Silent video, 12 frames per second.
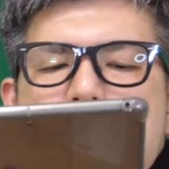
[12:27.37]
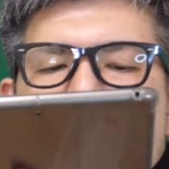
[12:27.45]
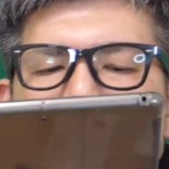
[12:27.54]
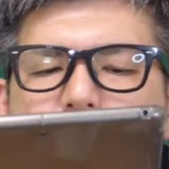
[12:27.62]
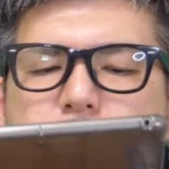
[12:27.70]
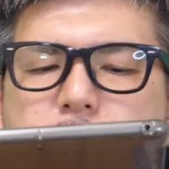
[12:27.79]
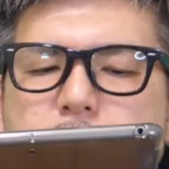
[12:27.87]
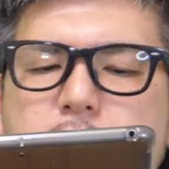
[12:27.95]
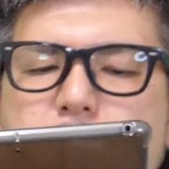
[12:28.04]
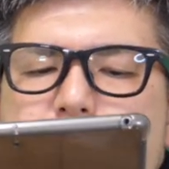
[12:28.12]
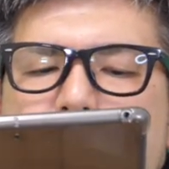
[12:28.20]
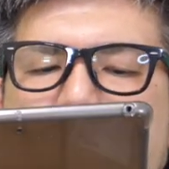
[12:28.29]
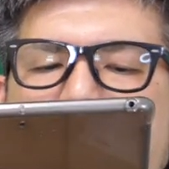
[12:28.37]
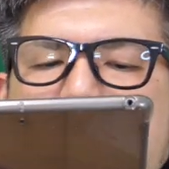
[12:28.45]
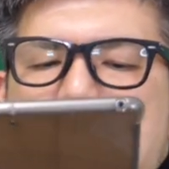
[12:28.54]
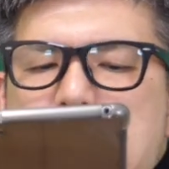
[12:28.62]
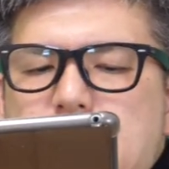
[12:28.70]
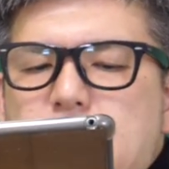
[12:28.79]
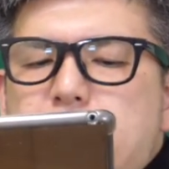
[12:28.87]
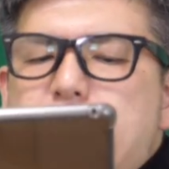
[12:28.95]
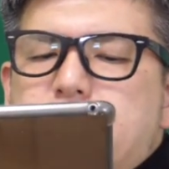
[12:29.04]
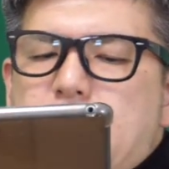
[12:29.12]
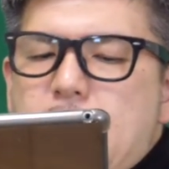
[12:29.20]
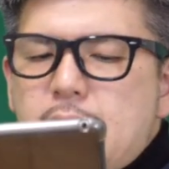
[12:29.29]
現在、まあ、最大でま
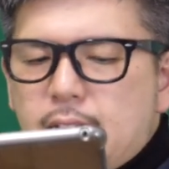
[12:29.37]
あさ